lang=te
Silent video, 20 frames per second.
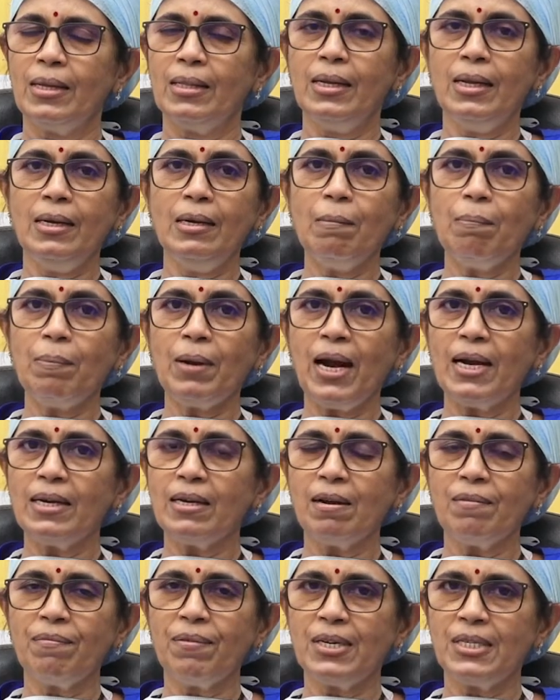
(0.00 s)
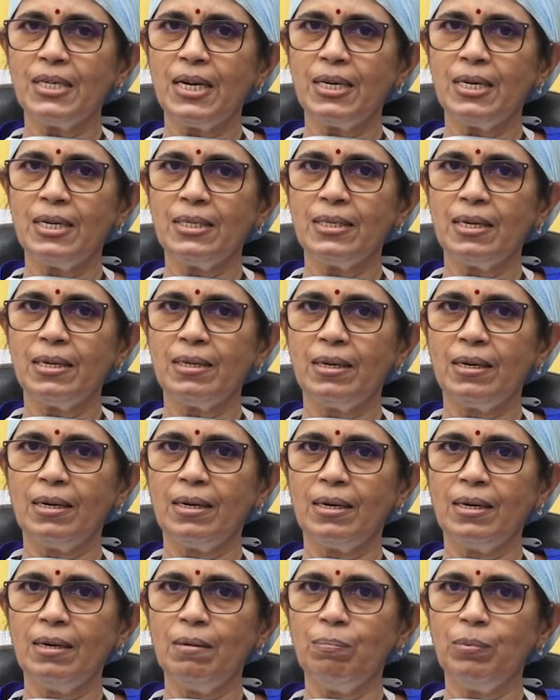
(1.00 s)
దీన్ని ప్లాంటర్ ఫెషైటీస్
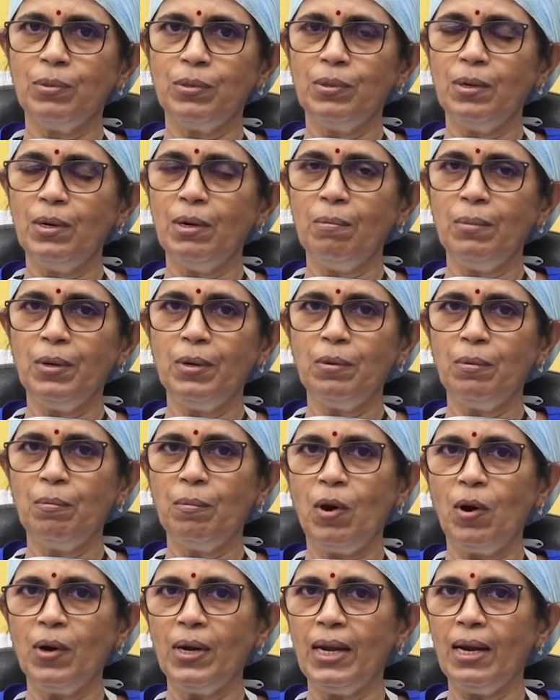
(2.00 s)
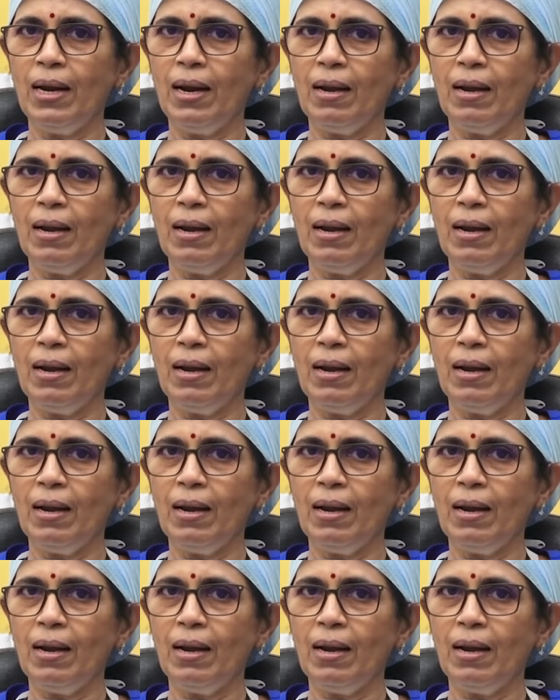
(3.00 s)
అంటారండి పొద్దున్న మీరు మార్నింగ్